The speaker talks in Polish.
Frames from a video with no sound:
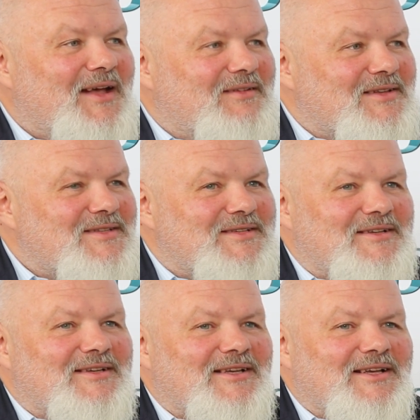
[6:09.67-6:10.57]
więc
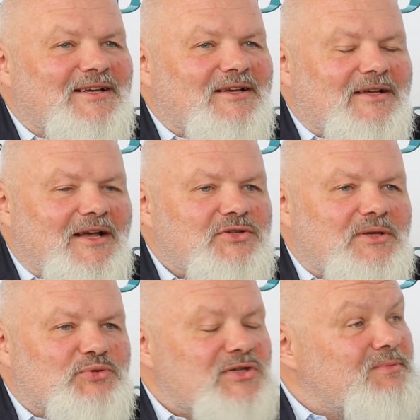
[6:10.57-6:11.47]
e,
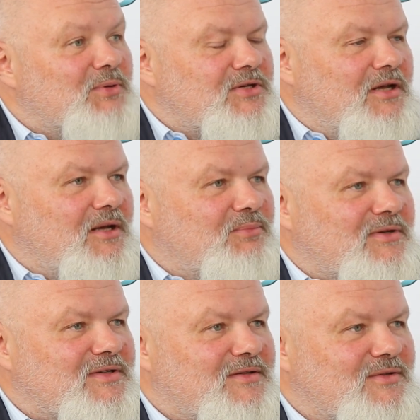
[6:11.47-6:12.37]
każde przyspieszenie
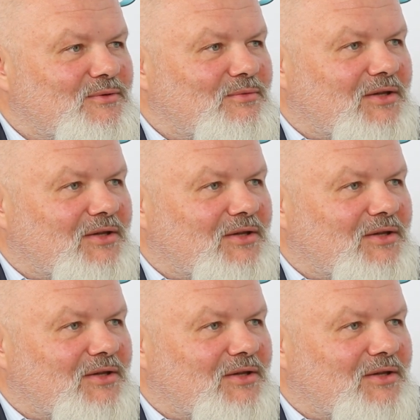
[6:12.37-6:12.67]
procesu